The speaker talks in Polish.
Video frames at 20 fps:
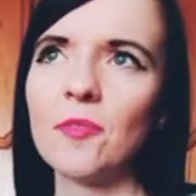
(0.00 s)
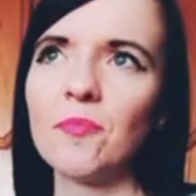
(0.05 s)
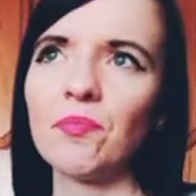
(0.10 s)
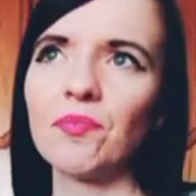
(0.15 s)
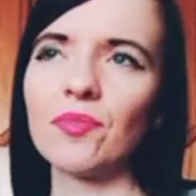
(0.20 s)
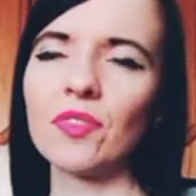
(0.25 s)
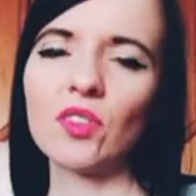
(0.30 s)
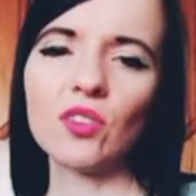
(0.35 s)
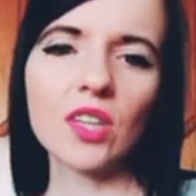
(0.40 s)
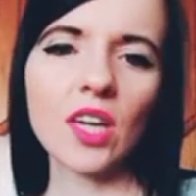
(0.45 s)

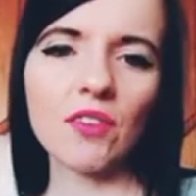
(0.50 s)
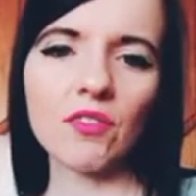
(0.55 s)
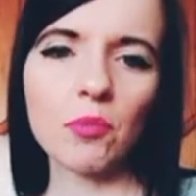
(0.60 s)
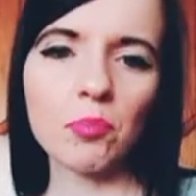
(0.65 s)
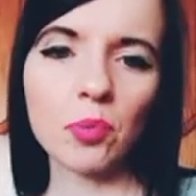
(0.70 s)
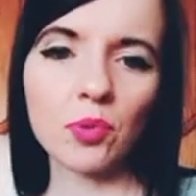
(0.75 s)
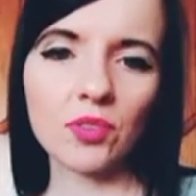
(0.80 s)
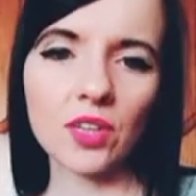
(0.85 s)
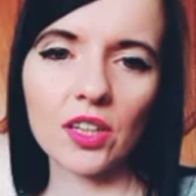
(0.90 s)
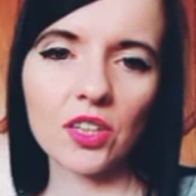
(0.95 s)
No nie wiem,
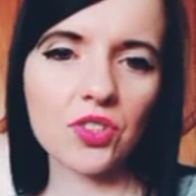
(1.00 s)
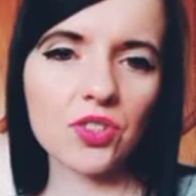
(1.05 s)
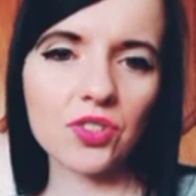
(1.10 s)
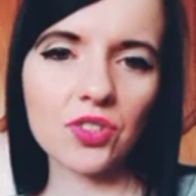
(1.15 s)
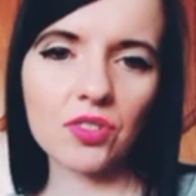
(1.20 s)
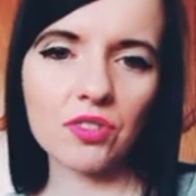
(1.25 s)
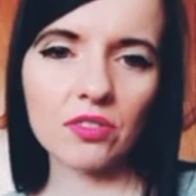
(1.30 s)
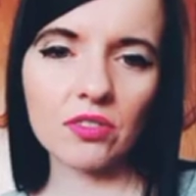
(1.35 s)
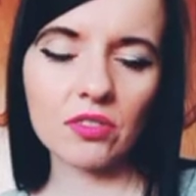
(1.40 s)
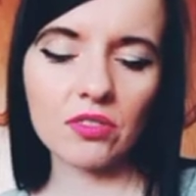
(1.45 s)
pod
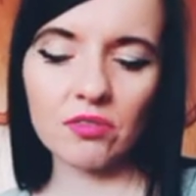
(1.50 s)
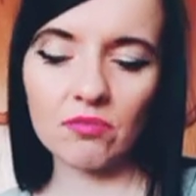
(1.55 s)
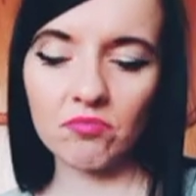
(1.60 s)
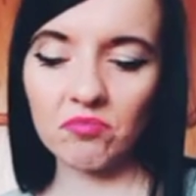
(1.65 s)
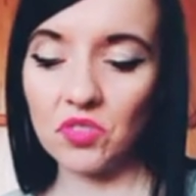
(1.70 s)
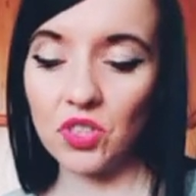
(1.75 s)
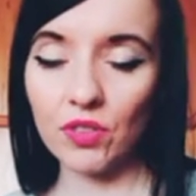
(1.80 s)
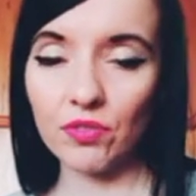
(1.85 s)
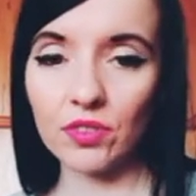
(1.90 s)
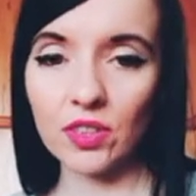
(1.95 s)
jakieś e,
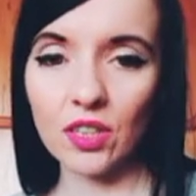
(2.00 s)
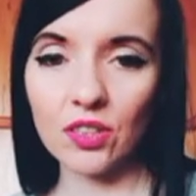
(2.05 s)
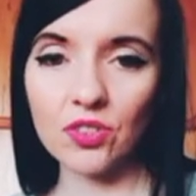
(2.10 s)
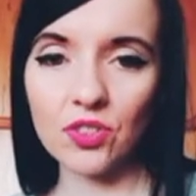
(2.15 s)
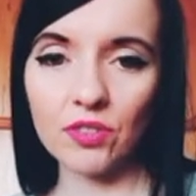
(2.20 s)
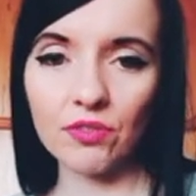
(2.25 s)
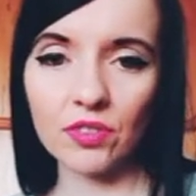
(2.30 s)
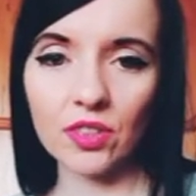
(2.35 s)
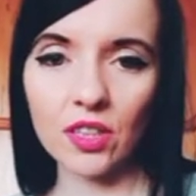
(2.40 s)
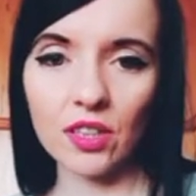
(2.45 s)
dziwne,
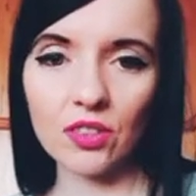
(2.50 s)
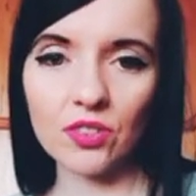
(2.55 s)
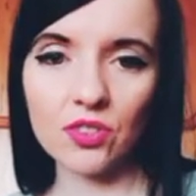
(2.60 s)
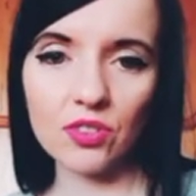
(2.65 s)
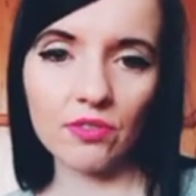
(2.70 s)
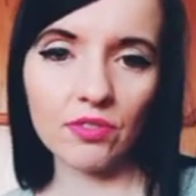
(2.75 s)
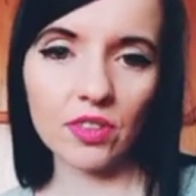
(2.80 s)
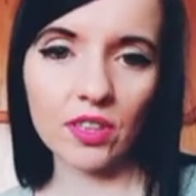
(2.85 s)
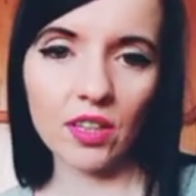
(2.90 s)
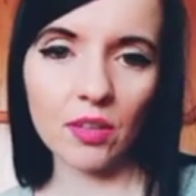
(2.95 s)
dziwne,
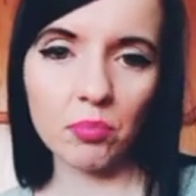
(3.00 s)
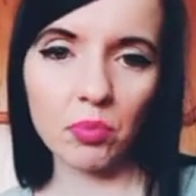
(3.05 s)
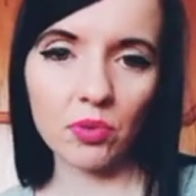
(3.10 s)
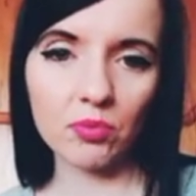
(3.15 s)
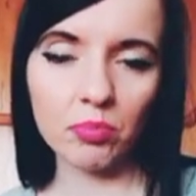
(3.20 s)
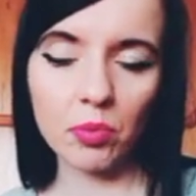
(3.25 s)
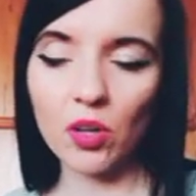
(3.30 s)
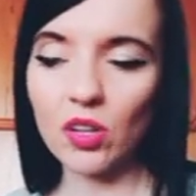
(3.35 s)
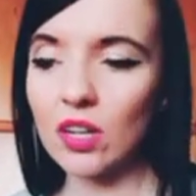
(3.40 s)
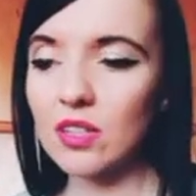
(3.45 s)
dziwne,
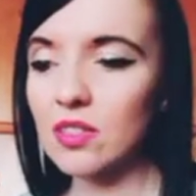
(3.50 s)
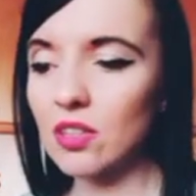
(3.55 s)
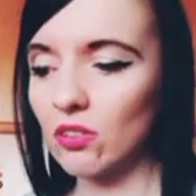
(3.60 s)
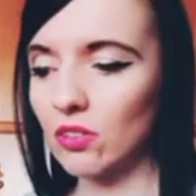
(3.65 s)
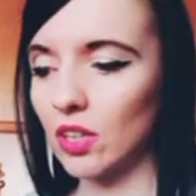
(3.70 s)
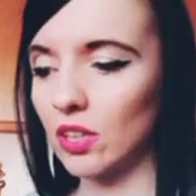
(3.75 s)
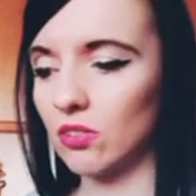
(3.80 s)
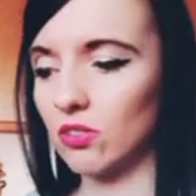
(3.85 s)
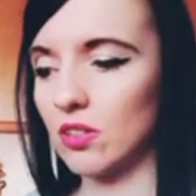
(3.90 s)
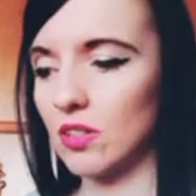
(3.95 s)

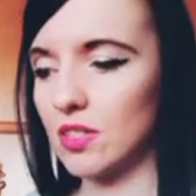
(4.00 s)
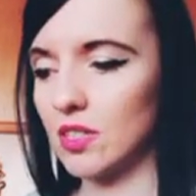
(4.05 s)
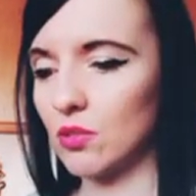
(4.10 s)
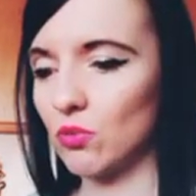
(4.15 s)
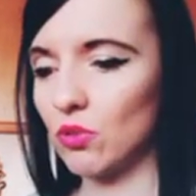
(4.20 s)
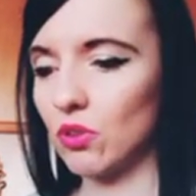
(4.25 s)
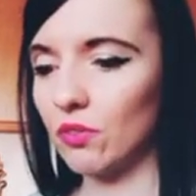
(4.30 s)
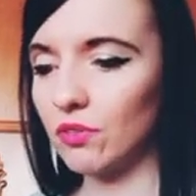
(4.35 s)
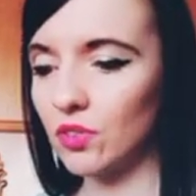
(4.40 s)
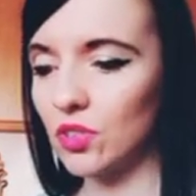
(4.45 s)
pokręcone to jest
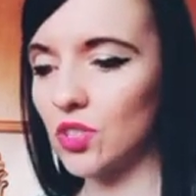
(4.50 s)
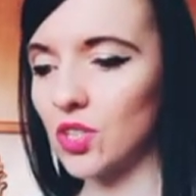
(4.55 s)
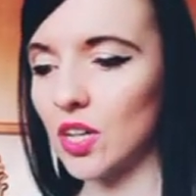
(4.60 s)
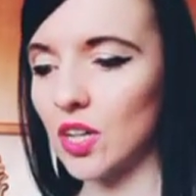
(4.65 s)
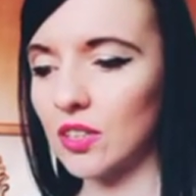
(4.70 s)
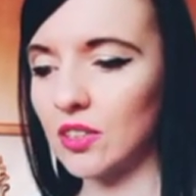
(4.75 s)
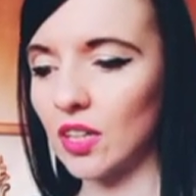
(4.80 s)
całkowicie.